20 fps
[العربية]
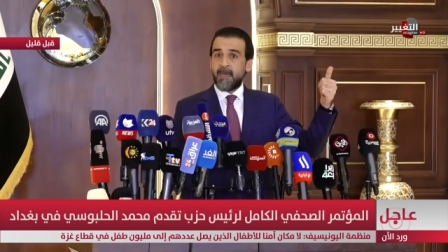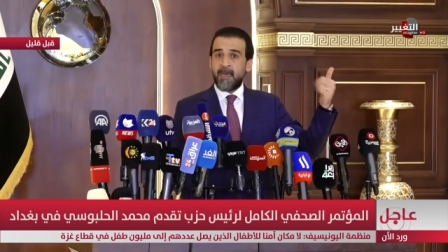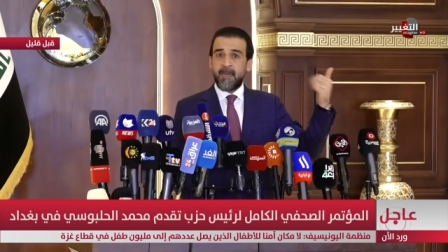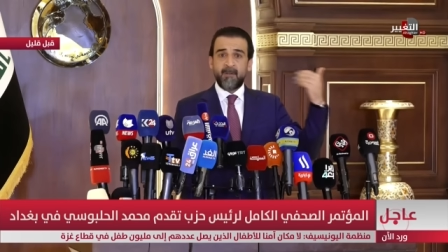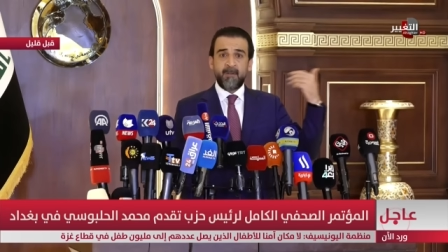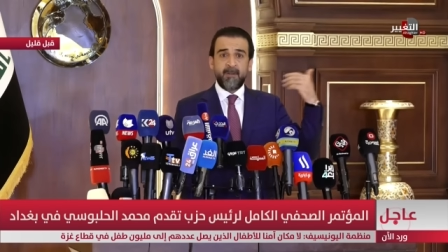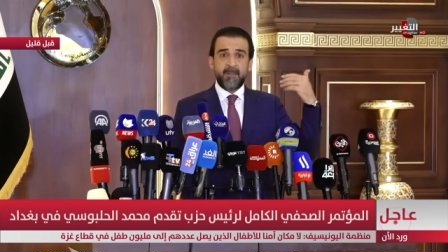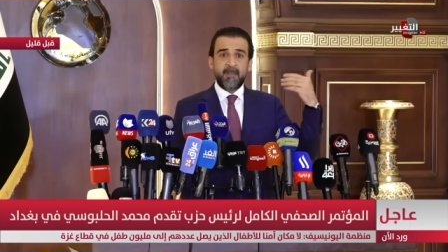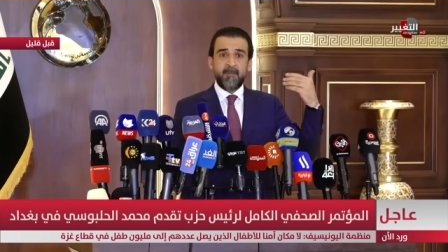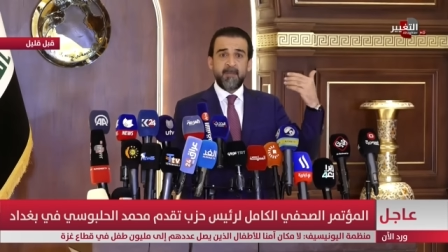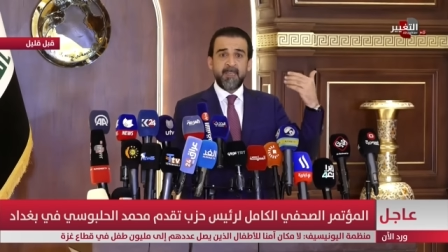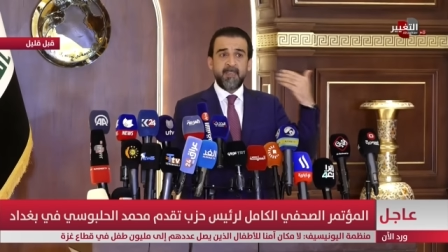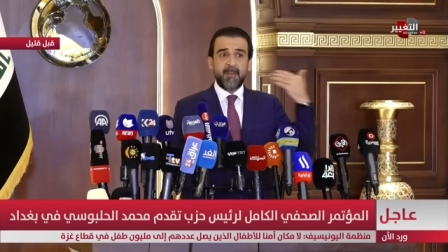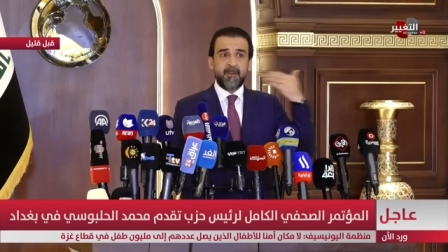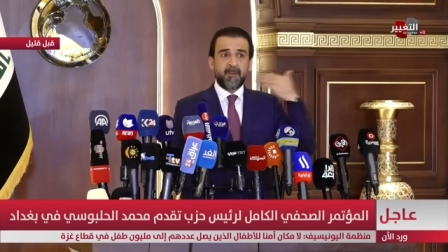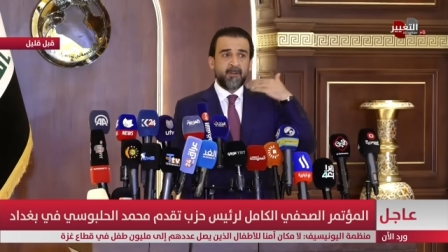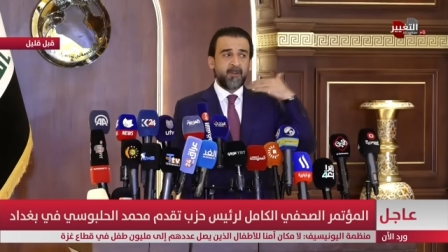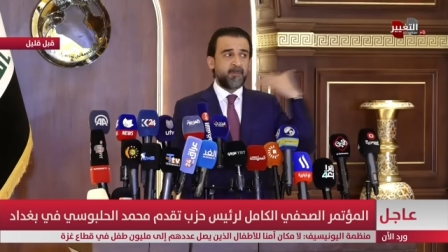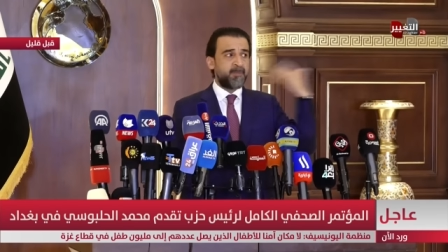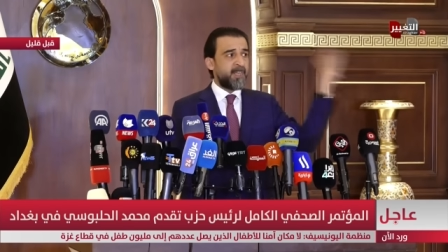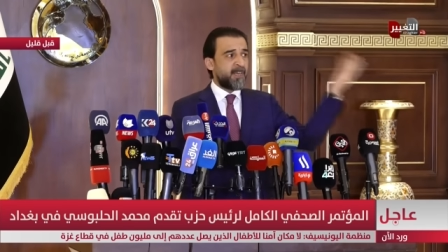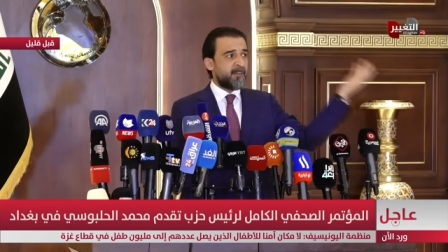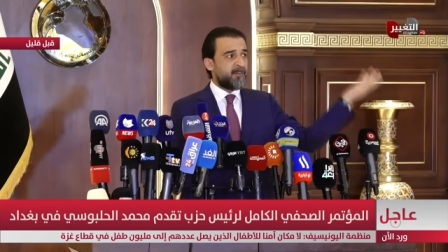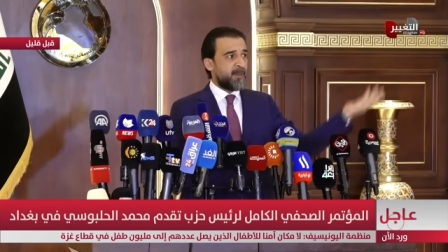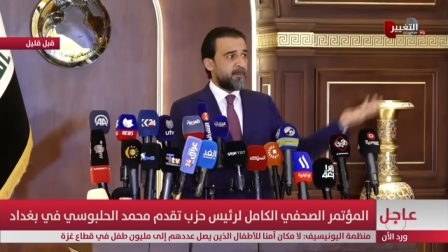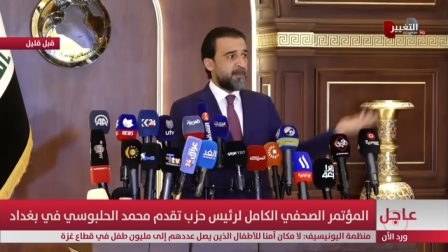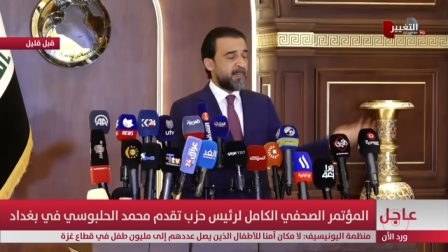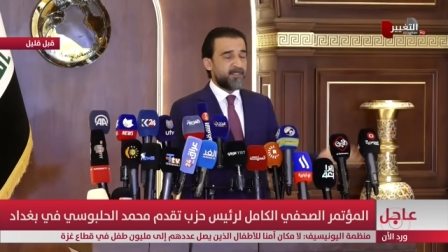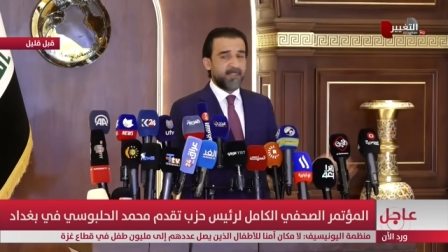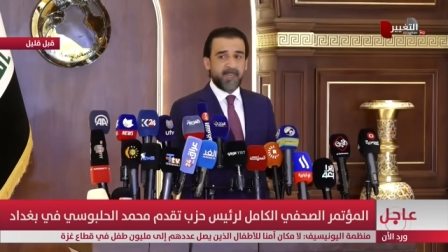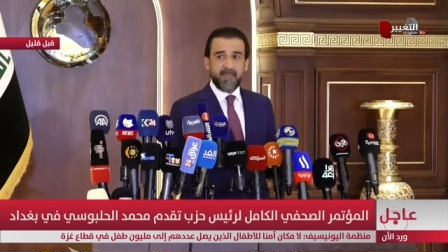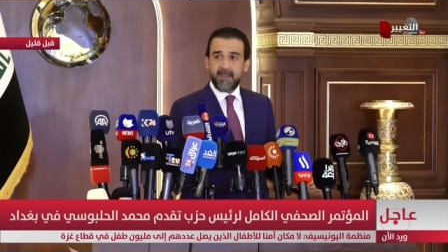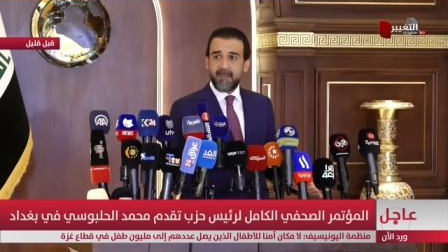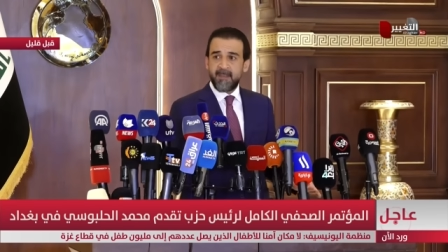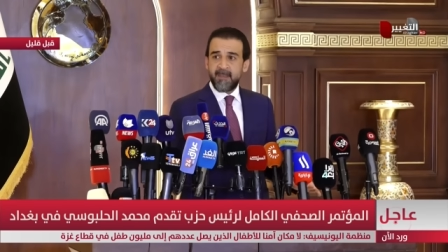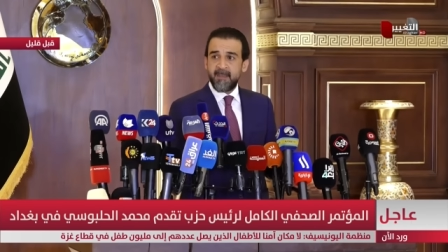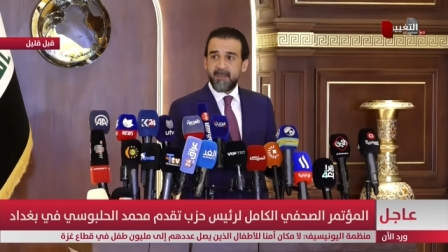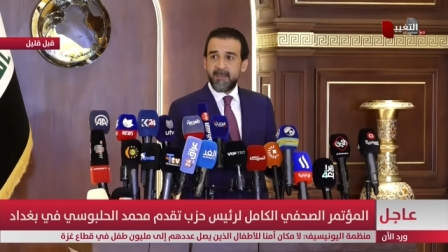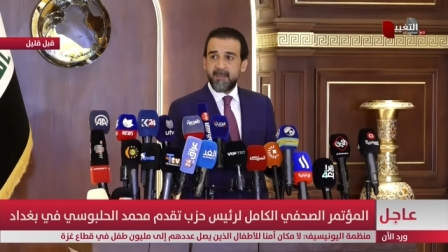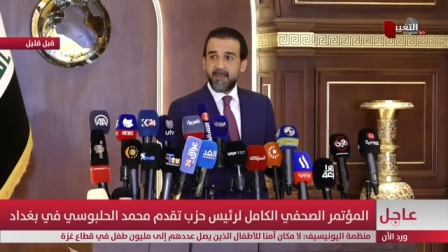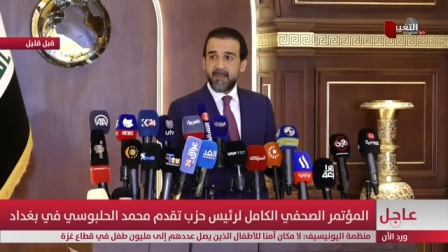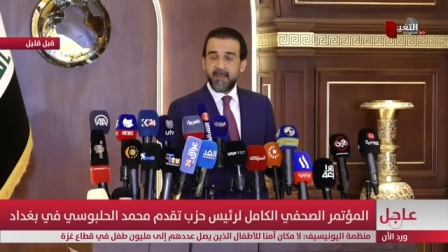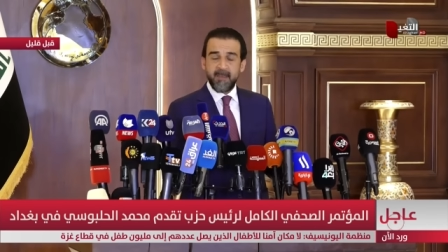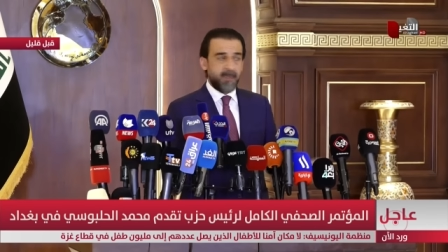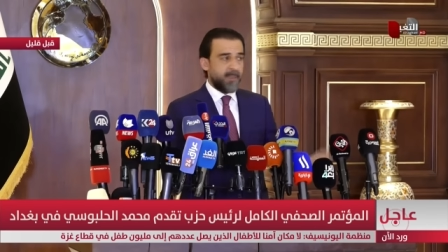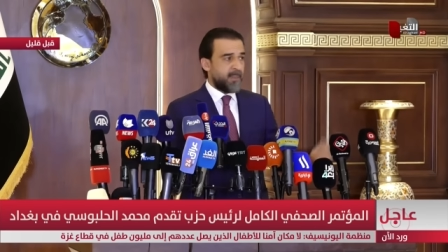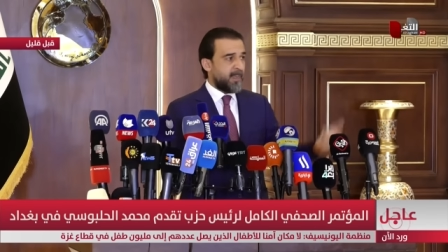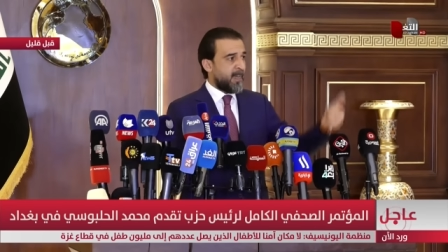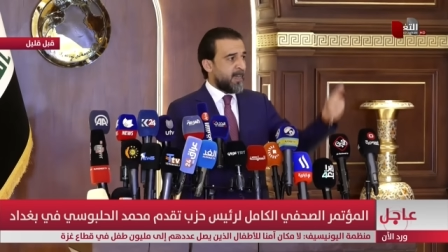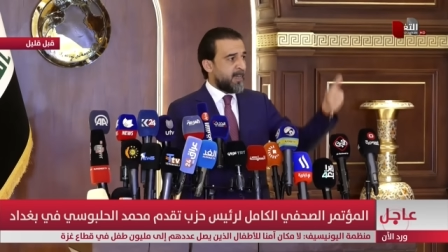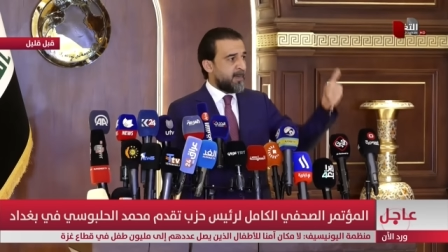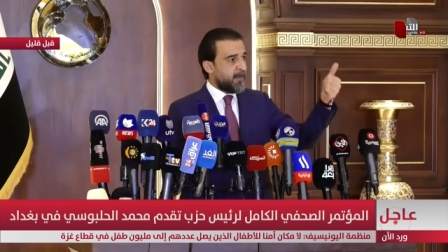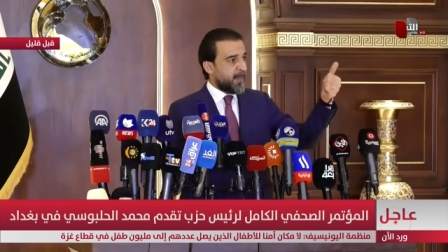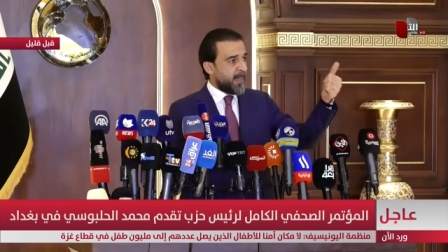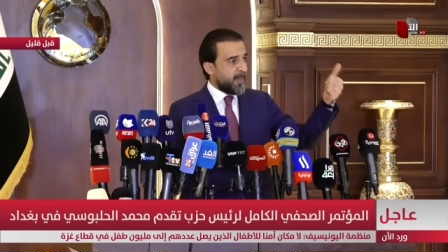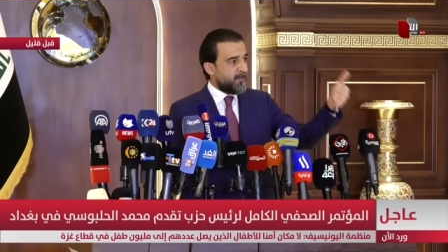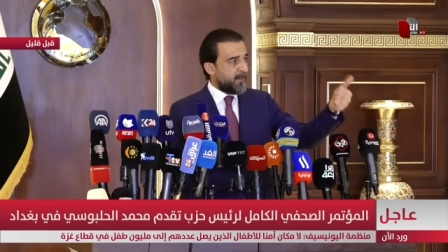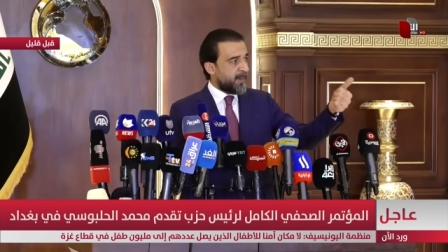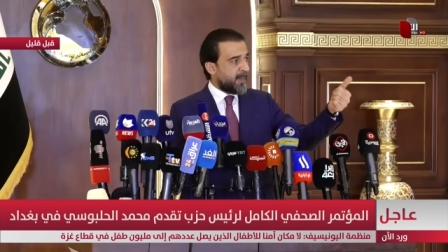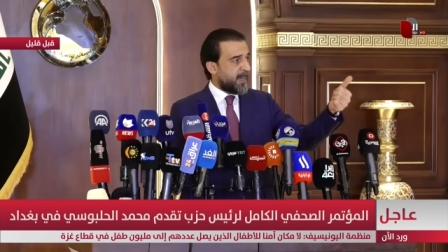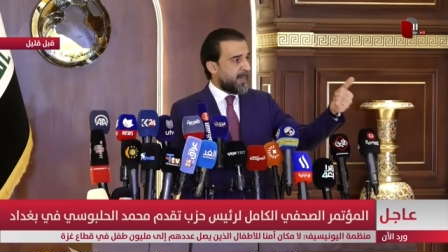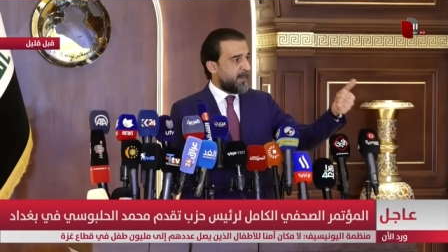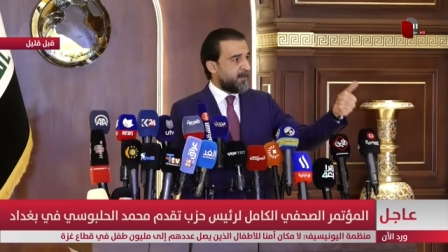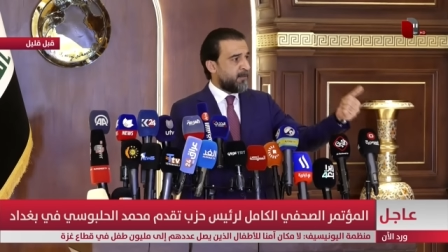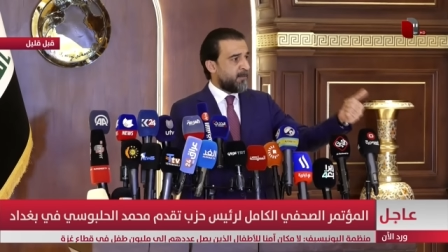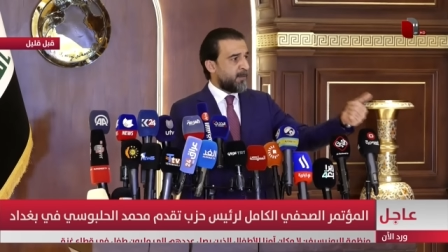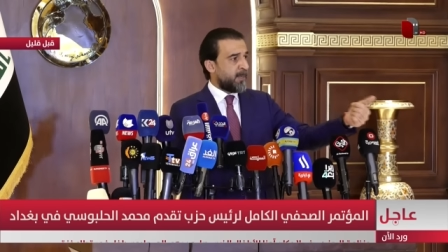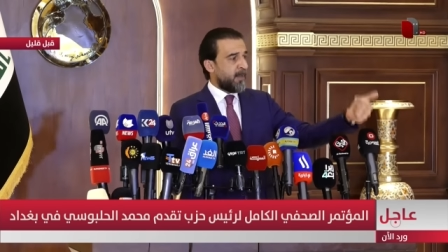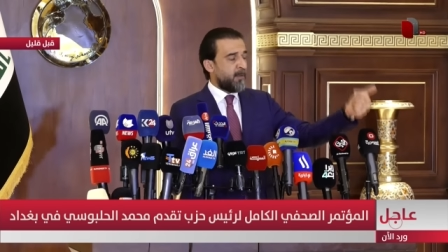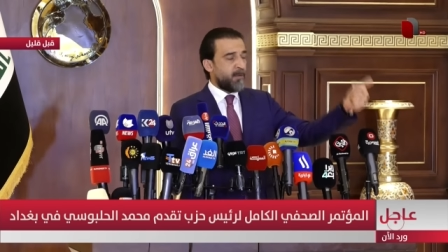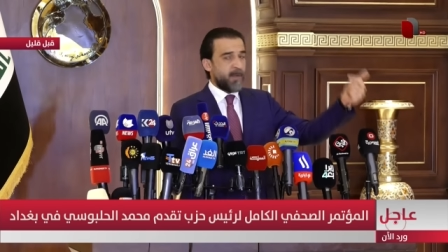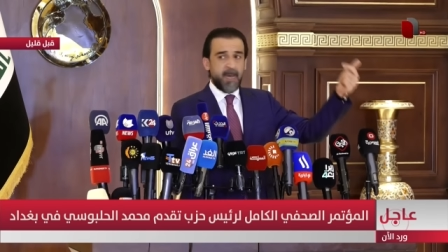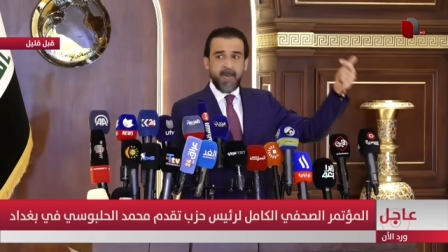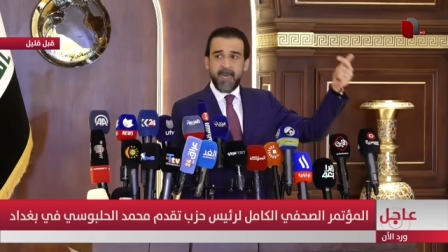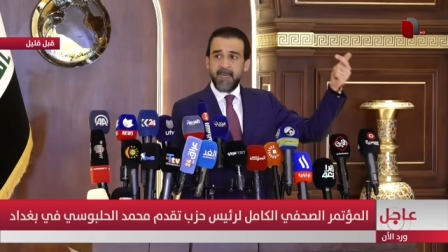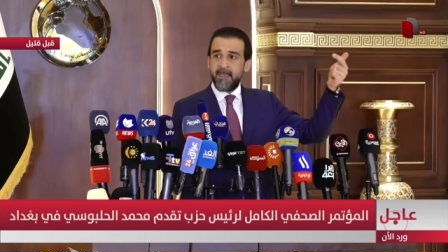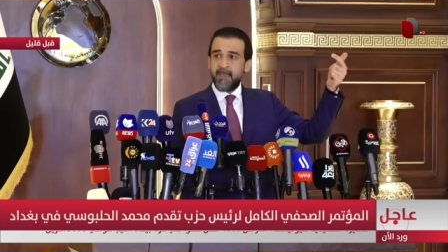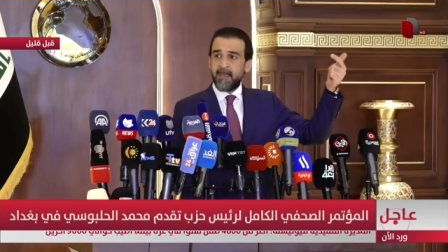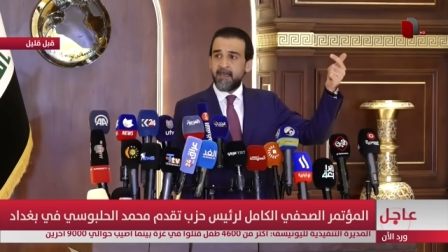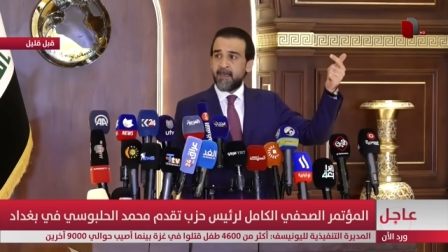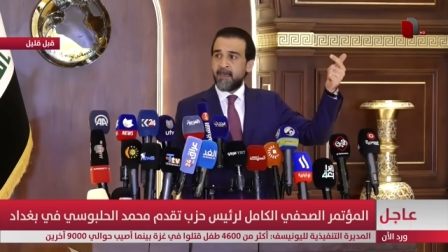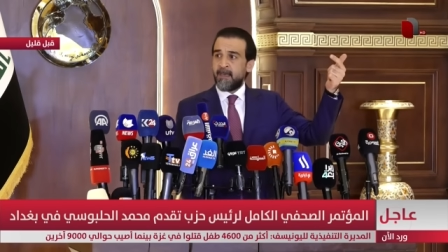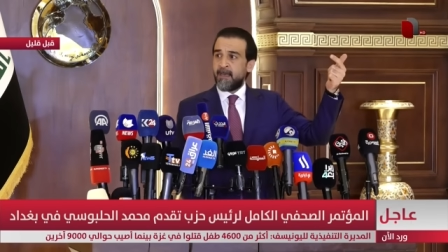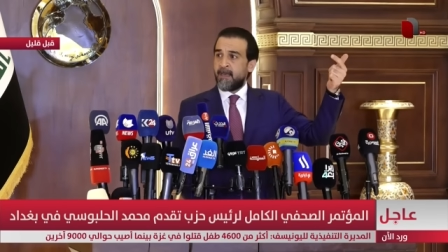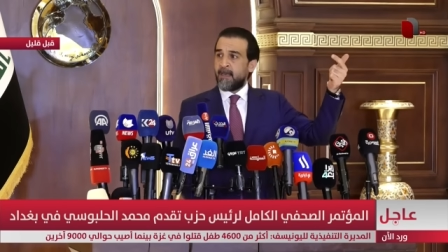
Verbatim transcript: على قولة المثل رقبتي ارفع من الاشعار اذا اني مخالف القانون او اني